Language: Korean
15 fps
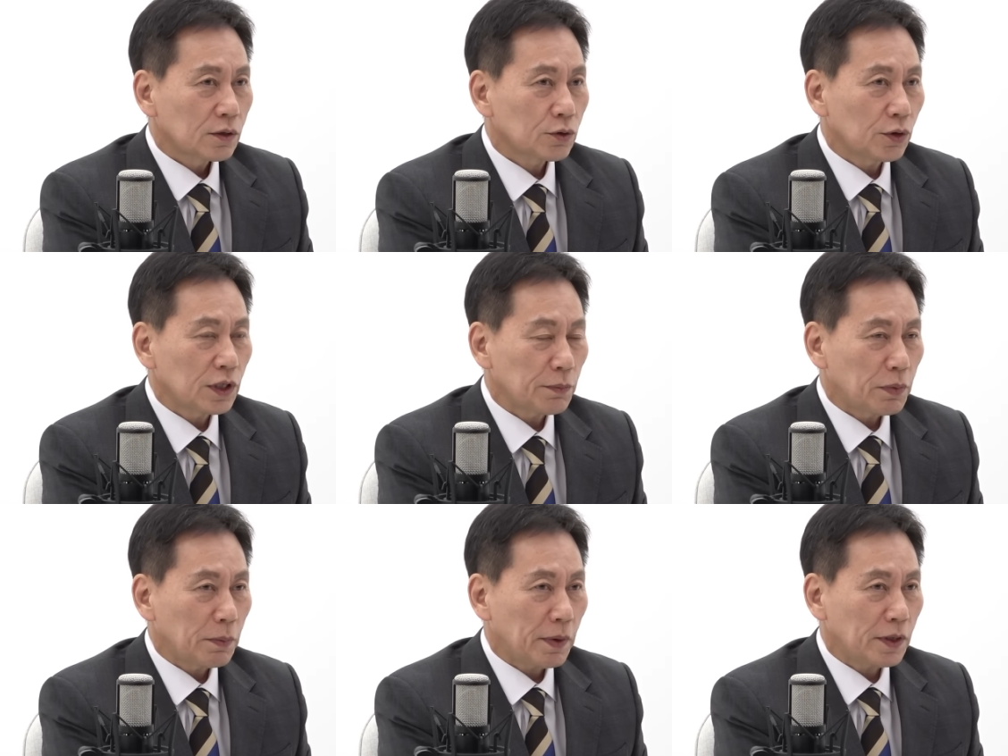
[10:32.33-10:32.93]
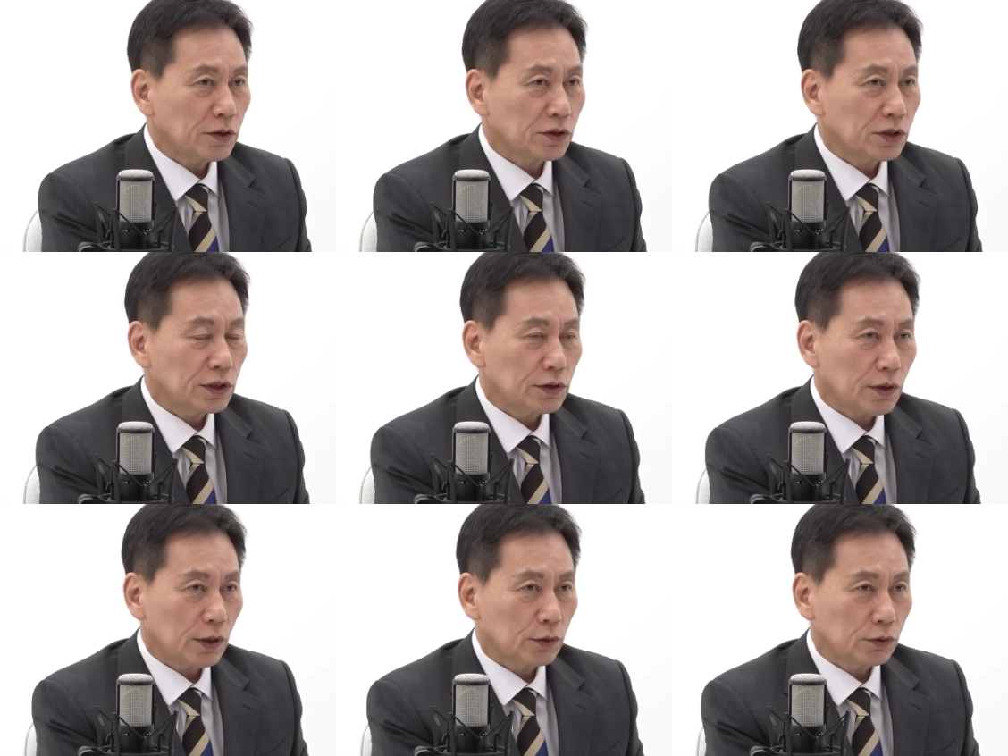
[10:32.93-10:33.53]
소위 비판적
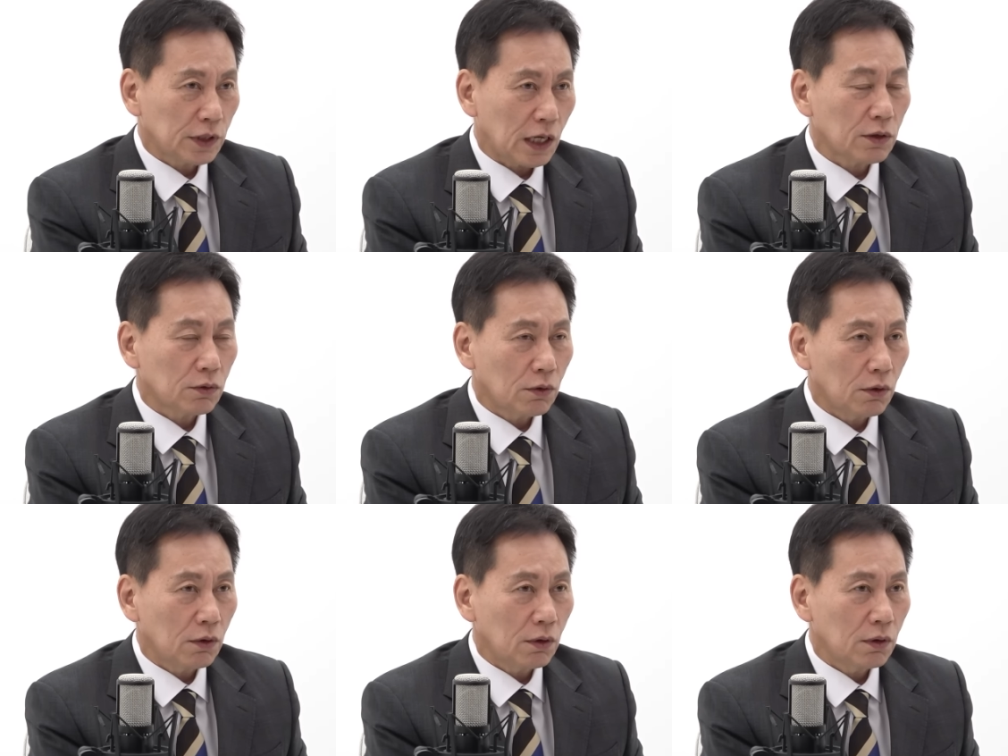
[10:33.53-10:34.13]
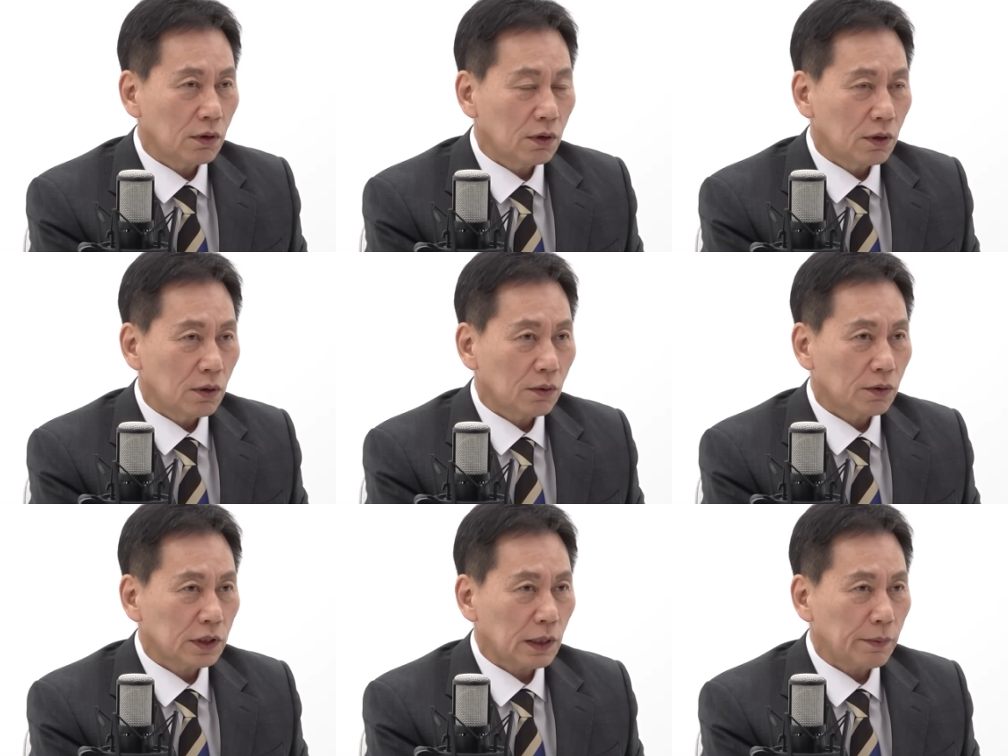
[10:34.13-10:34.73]
지지와도 다르고,
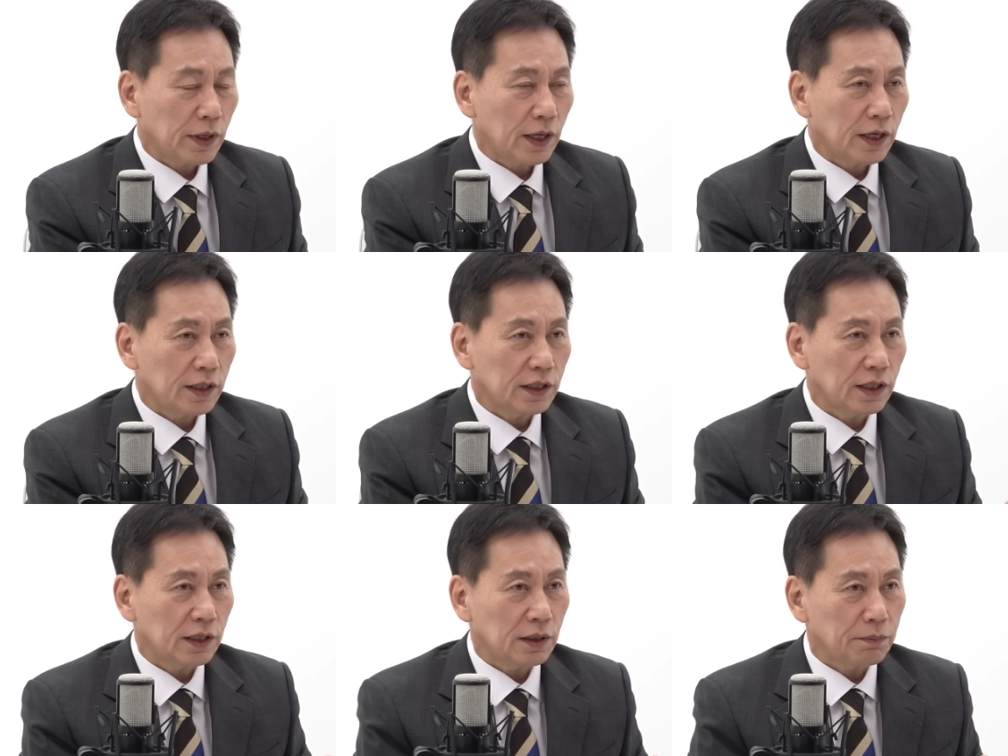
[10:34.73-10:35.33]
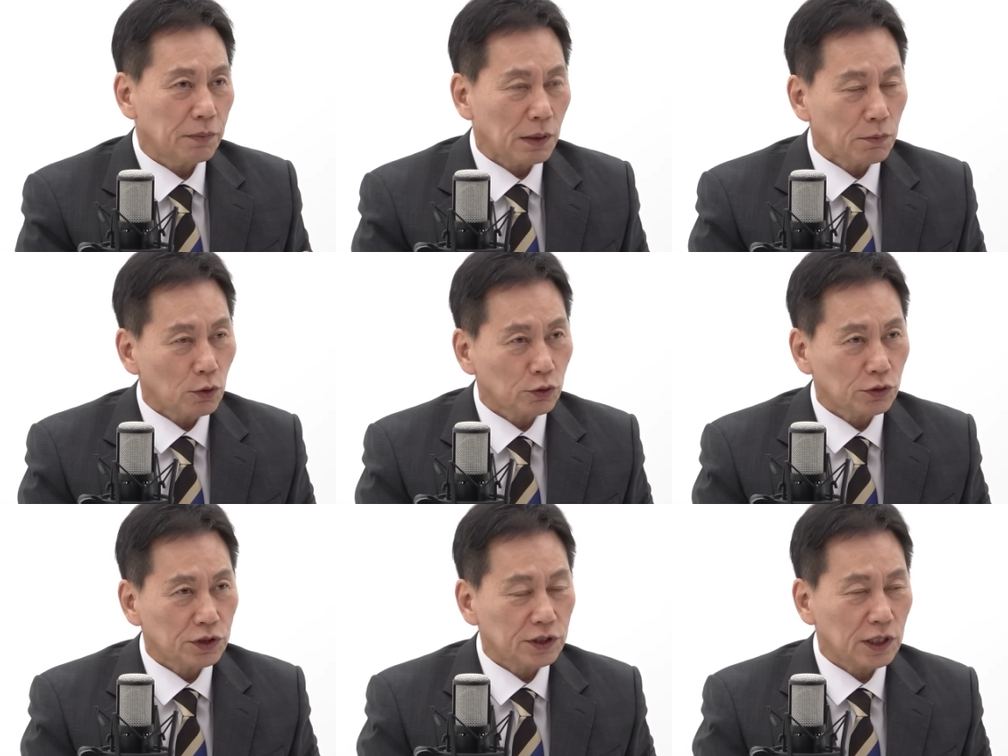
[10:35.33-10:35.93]
그 다음에 이
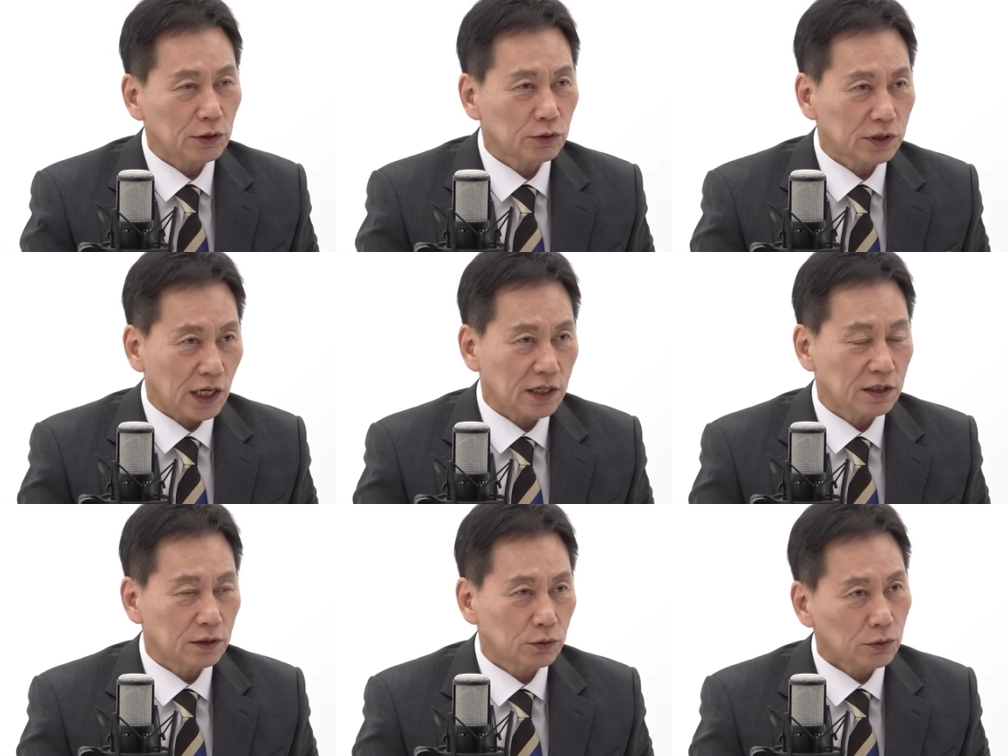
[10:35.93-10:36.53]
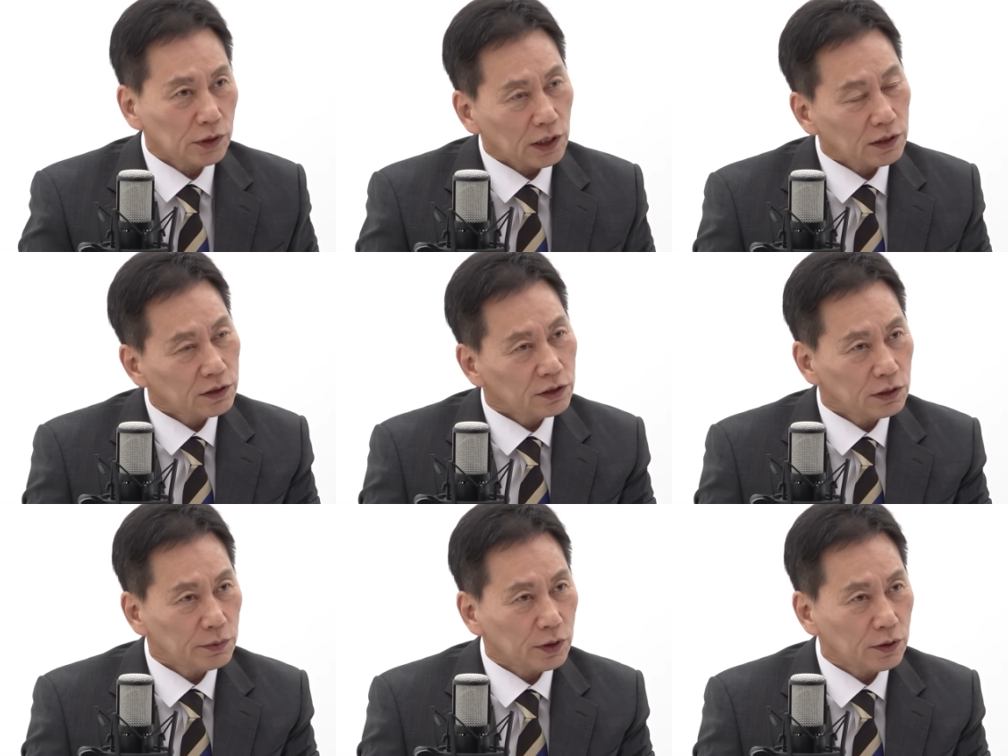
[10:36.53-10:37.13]
맹목적 지지와도 다른 또 다른
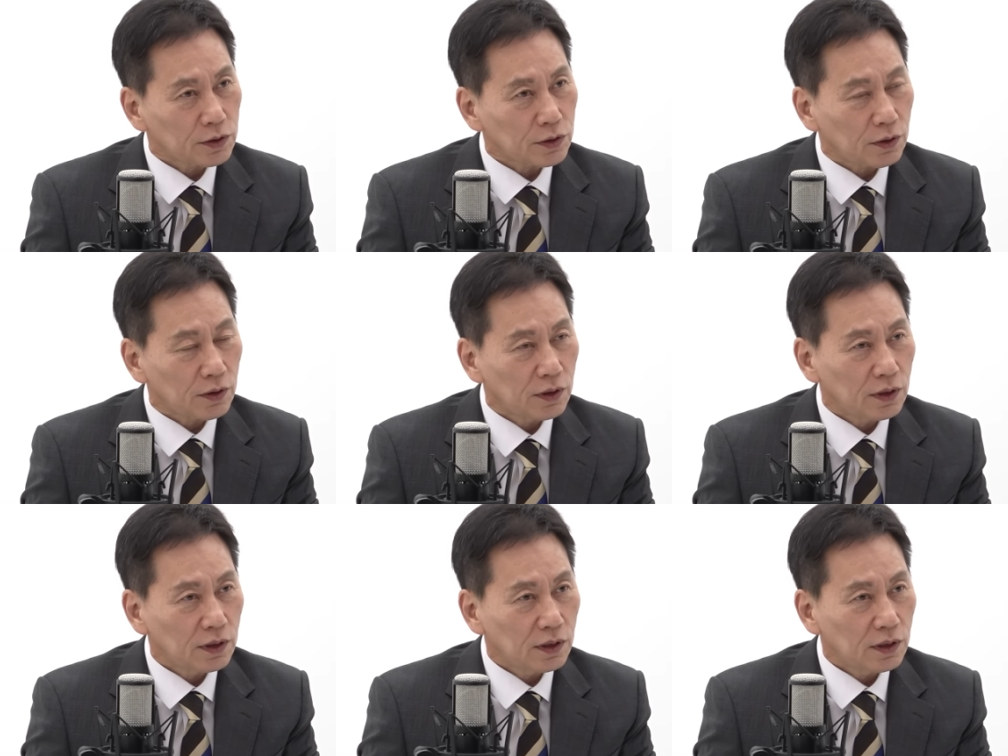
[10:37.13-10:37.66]
흐름인 거죠.